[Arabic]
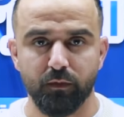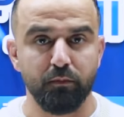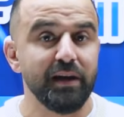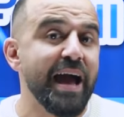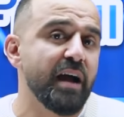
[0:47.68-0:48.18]

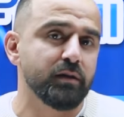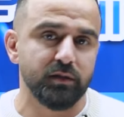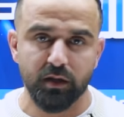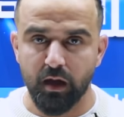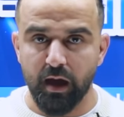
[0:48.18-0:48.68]

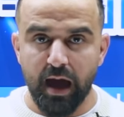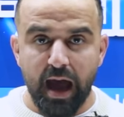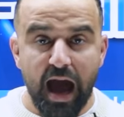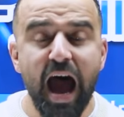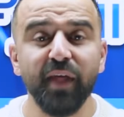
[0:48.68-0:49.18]
بالعكس
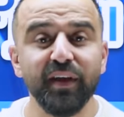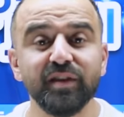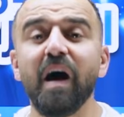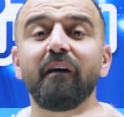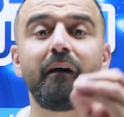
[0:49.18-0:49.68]
هذا
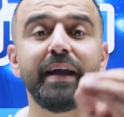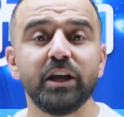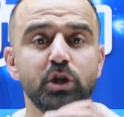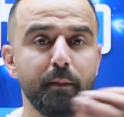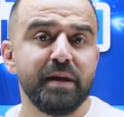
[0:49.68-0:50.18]
طاقة
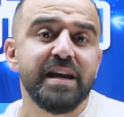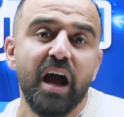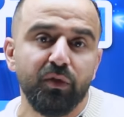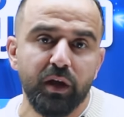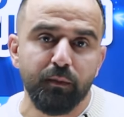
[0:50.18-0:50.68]
ايجابية
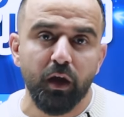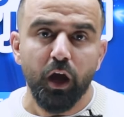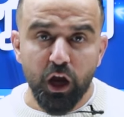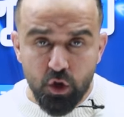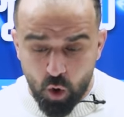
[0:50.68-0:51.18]
عظيمة
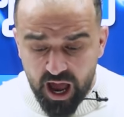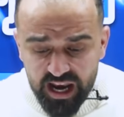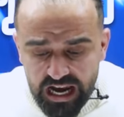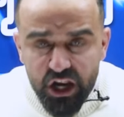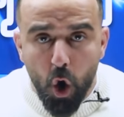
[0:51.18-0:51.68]
انه
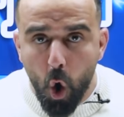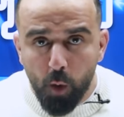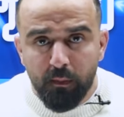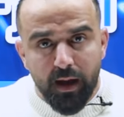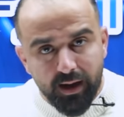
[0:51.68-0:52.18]
انا
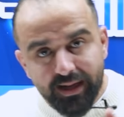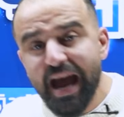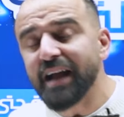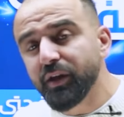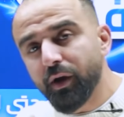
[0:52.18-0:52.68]
اليوم
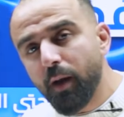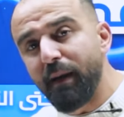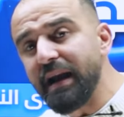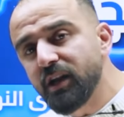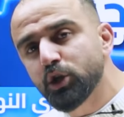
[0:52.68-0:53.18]
قادر
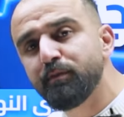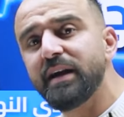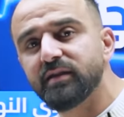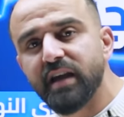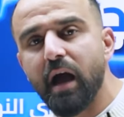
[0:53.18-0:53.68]
ابلش
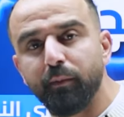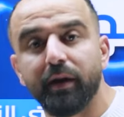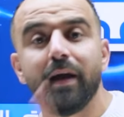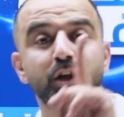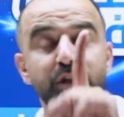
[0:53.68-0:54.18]
مع سامر
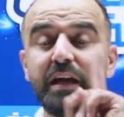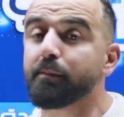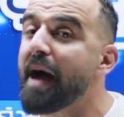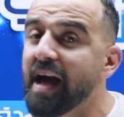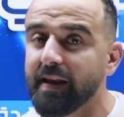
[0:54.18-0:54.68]
دير
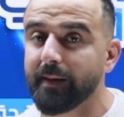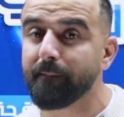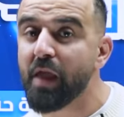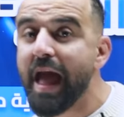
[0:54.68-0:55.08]
بالك